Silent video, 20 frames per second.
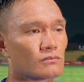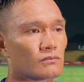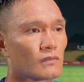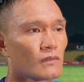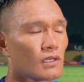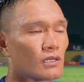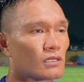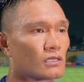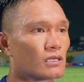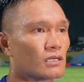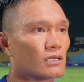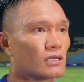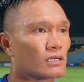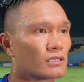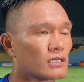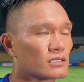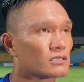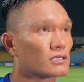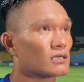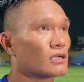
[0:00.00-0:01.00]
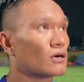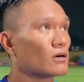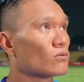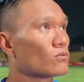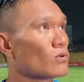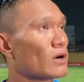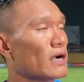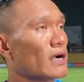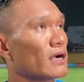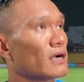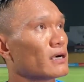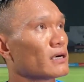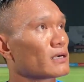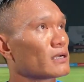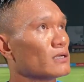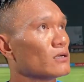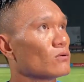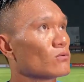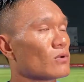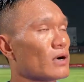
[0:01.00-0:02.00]
anh có thì ờ, thật sự là hôm qua
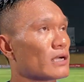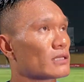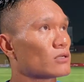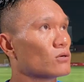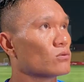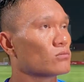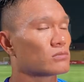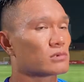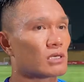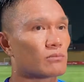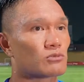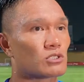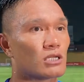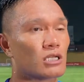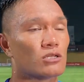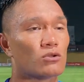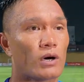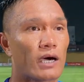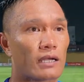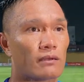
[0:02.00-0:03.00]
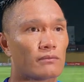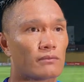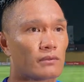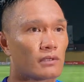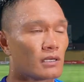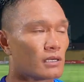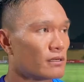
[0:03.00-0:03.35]
cái hôm qua thì hùng tập sân liên đoàn